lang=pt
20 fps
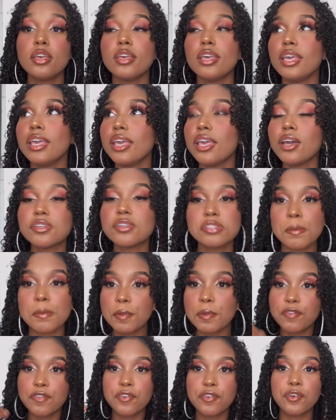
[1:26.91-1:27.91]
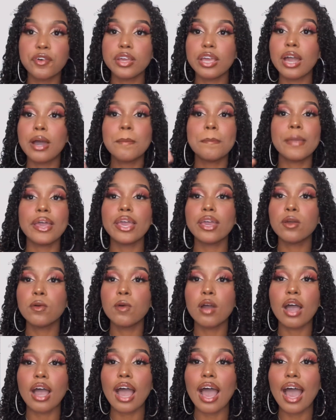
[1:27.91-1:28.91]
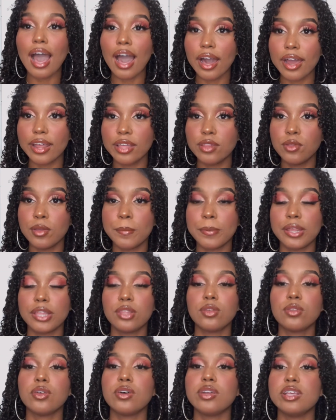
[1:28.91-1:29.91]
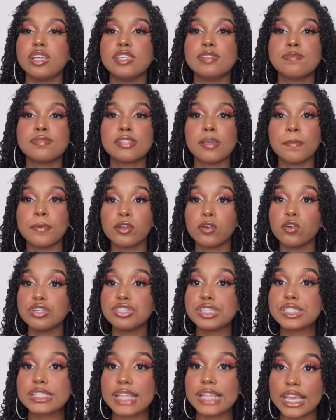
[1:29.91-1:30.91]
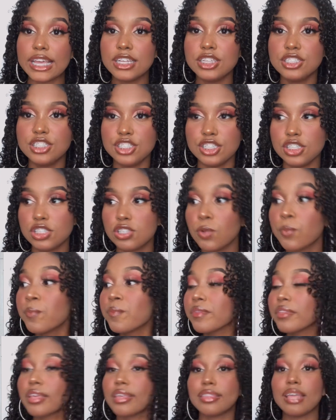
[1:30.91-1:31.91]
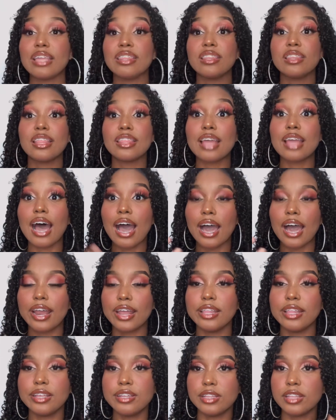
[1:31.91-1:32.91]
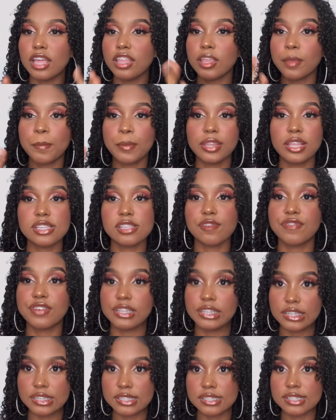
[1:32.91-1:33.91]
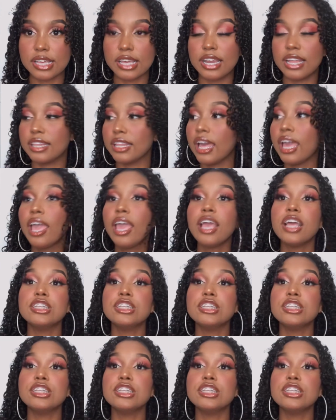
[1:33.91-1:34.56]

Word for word: E eu sempre fui, amei a área do empreendedorismo, sempre gostei disso, né, da área da independência financeira, né?